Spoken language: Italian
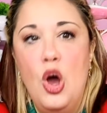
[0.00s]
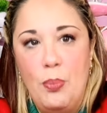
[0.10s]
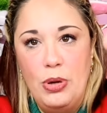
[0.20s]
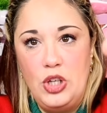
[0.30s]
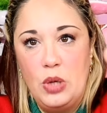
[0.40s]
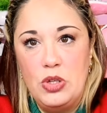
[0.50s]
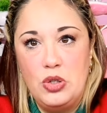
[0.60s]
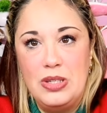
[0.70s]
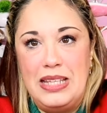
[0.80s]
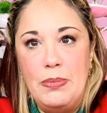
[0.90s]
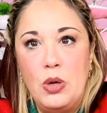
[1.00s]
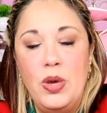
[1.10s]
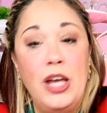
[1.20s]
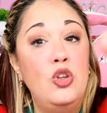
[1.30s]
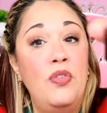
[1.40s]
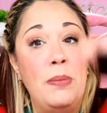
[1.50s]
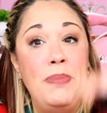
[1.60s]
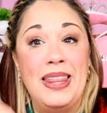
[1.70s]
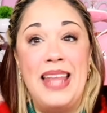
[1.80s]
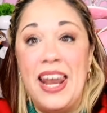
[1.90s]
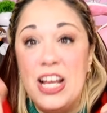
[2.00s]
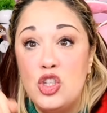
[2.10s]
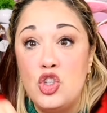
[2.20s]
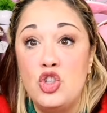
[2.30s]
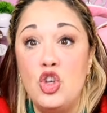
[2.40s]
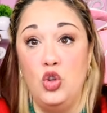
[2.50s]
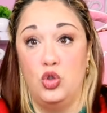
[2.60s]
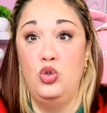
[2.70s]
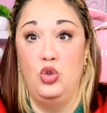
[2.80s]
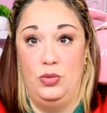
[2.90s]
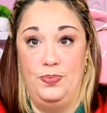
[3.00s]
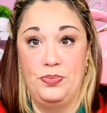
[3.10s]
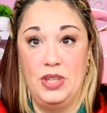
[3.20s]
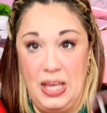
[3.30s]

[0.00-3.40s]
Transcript: Poi c'è questo slime qui che dovrebbe andare sotto